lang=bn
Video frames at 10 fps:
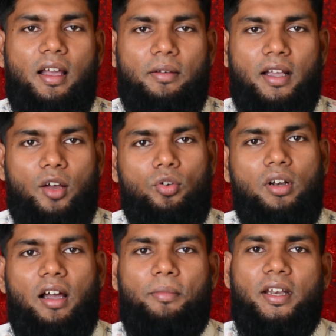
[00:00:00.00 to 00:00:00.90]
কারণ
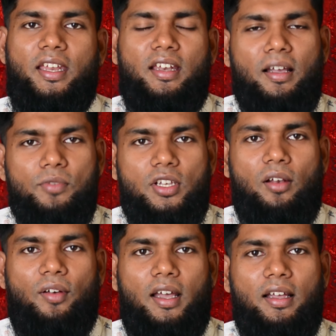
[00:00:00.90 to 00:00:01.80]
আমার ইনকাম ছিল
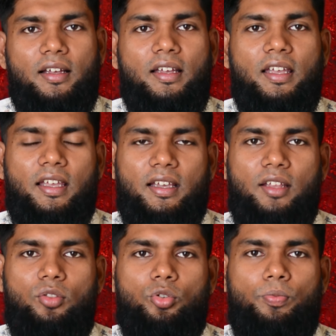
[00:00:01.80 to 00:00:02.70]
না
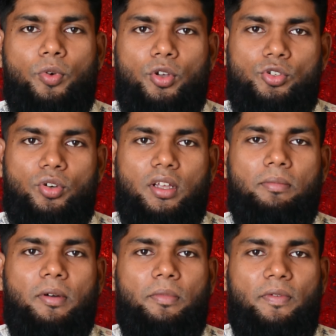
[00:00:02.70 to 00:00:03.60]
কিন্তু প্রয়োজনে
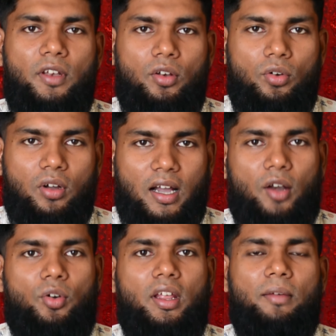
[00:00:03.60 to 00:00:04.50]
বা বিভিন্ন
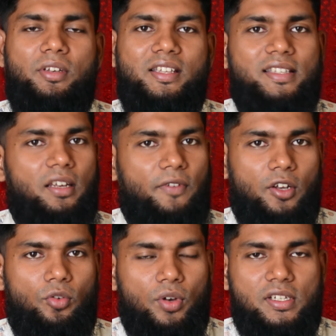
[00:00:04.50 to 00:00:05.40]
কারণে আমি টিন
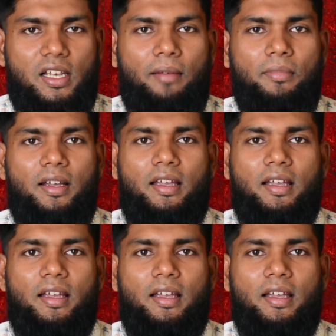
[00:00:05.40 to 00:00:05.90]
সার্টিফিকেট করেছিলাম